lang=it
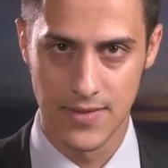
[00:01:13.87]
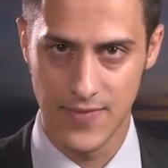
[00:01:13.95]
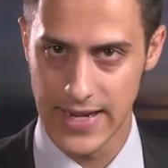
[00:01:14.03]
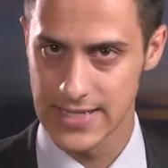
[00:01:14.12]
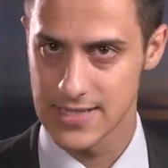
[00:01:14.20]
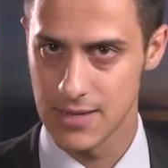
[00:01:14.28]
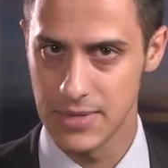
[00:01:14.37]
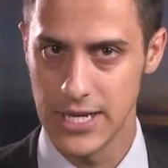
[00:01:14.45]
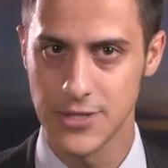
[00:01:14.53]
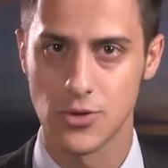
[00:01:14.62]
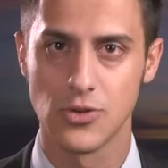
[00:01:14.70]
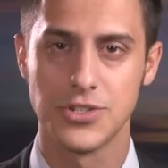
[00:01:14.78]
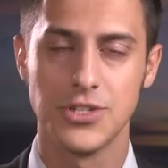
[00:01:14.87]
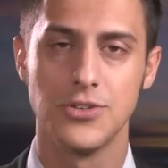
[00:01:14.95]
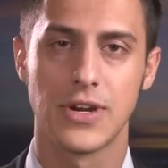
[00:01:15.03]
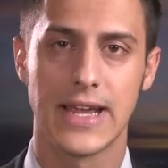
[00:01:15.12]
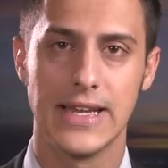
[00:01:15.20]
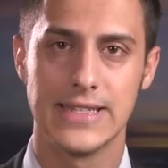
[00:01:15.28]
Venne stabilito così
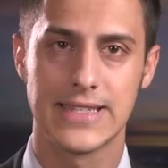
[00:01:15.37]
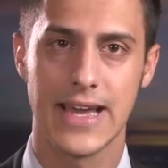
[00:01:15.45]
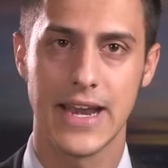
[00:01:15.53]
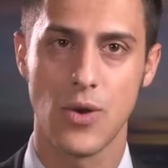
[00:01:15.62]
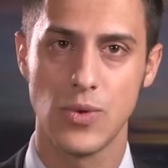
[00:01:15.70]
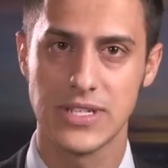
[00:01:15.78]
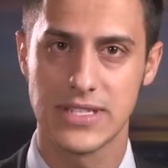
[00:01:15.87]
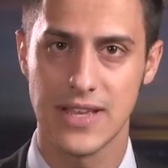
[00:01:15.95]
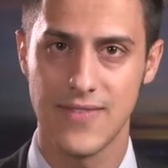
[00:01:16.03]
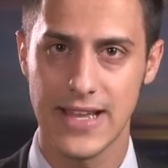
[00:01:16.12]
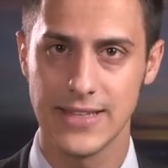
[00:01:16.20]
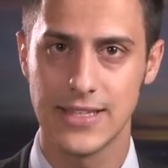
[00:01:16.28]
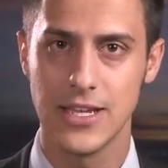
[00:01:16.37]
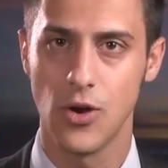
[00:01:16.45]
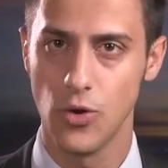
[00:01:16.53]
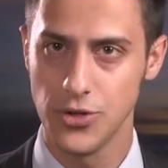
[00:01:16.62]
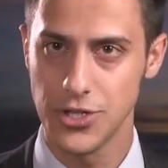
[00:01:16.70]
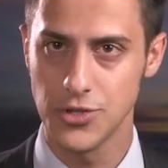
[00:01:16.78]
di organizzare questi eventi
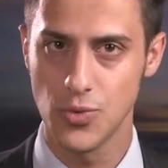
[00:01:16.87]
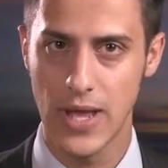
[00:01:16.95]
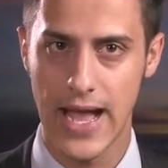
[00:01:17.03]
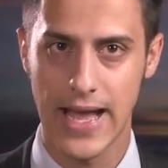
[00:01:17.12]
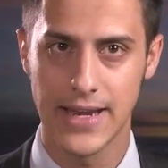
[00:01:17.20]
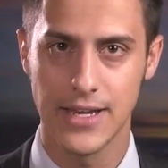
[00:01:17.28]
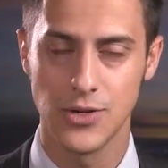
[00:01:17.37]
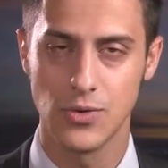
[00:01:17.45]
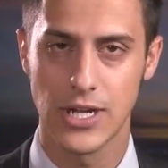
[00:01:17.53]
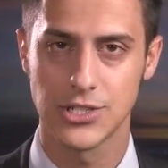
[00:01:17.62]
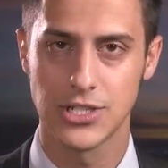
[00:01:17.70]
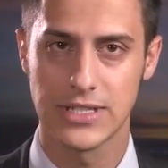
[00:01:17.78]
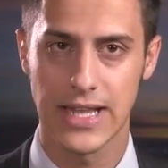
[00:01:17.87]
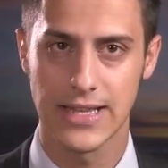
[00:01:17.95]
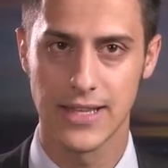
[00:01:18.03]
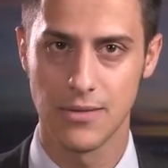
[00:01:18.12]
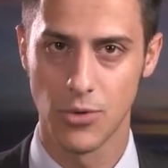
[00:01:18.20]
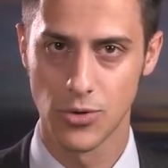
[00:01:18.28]
ogni due anni in una città
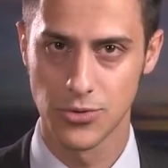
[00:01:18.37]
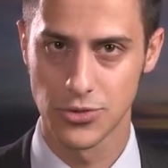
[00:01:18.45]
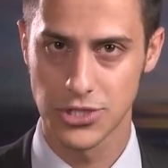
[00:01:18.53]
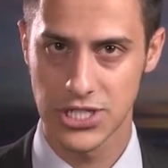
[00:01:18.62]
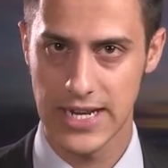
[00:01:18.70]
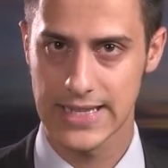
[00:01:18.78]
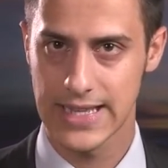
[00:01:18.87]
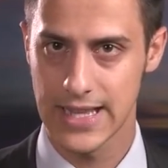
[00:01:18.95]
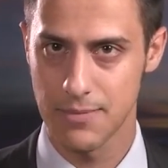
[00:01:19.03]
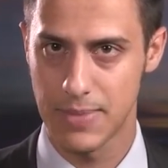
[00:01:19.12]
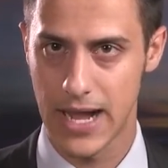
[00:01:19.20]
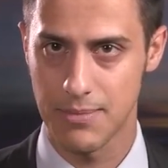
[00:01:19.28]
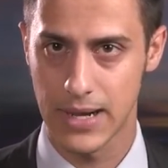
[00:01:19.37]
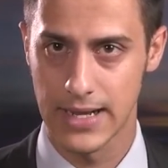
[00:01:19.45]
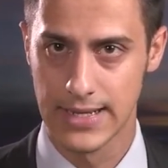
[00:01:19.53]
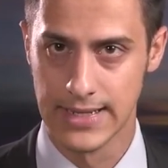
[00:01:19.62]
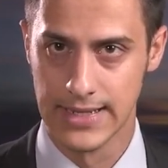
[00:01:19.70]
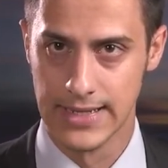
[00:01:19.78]
del mondo scelta dal Papa
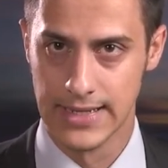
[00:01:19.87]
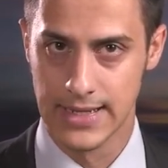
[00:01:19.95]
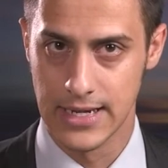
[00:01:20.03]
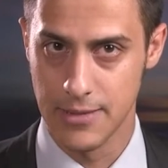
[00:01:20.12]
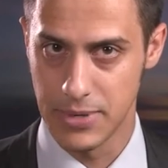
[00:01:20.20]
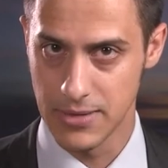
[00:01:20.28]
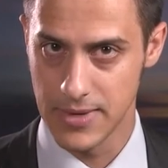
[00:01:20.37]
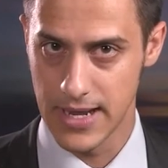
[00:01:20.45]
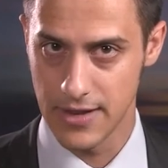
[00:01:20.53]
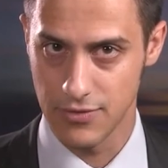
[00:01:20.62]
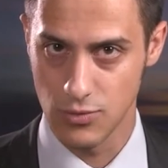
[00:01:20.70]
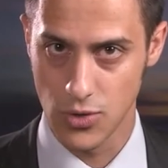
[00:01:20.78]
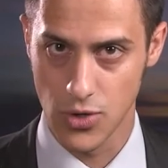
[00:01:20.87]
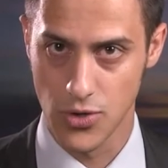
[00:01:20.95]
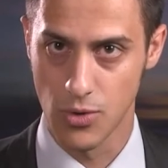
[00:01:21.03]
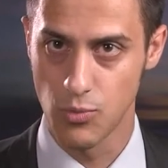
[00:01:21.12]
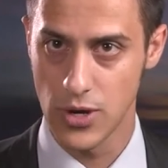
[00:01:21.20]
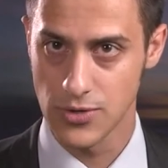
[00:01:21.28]
le prime
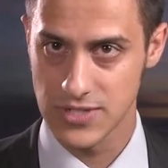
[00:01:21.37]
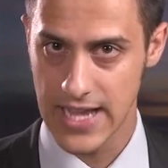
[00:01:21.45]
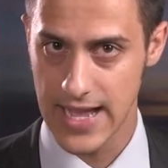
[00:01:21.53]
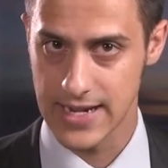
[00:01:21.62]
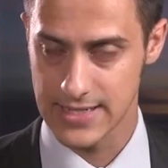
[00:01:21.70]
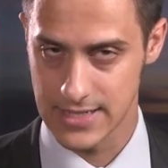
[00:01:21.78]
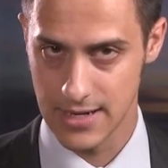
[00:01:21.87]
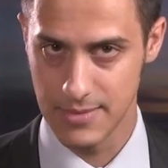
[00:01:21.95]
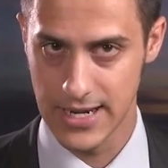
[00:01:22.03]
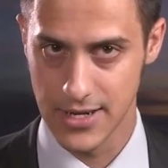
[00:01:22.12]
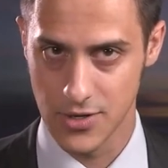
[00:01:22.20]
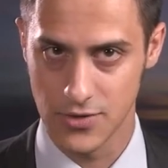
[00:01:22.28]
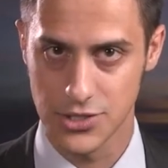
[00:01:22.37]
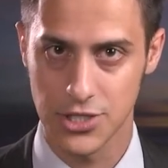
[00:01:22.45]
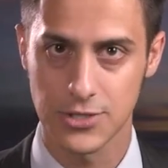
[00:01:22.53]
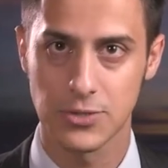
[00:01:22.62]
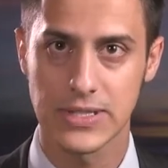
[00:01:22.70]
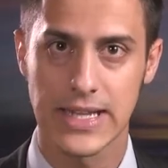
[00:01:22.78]
furono Buenos Aires nel
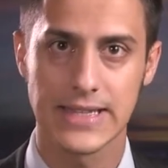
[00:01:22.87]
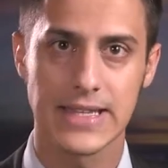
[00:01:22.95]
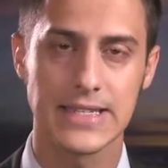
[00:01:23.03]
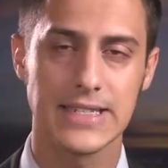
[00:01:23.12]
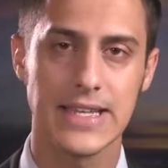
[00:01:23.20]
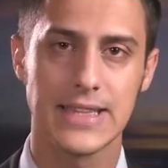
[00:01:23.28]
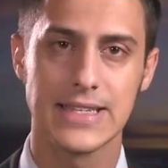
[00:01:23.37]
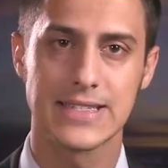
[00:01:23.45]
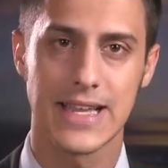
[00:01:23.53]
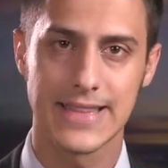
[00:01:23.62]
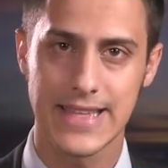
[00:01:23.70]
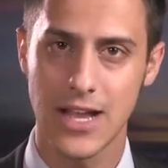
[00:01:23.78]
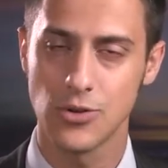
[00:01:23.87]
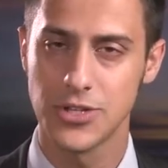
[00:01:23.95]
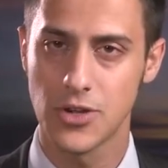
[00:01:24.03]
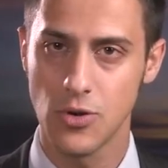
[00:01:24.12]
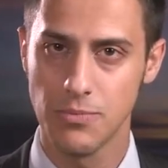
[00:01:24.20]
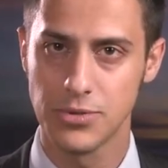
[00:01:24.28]
1987 e Santiago
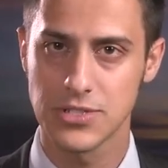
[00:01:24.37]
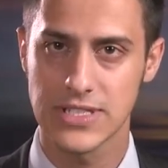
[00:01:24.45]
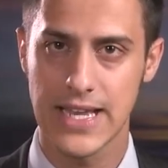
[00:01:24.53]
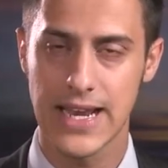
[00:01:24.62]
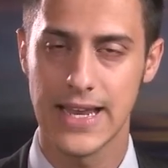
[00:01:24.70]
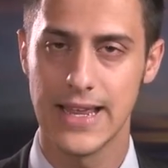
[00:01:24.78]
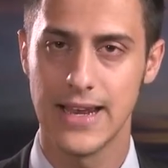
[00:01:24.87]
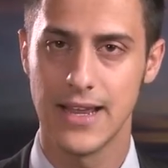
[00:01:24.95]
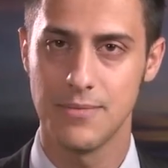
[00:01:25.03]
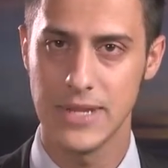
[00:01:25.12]
de Compostela nel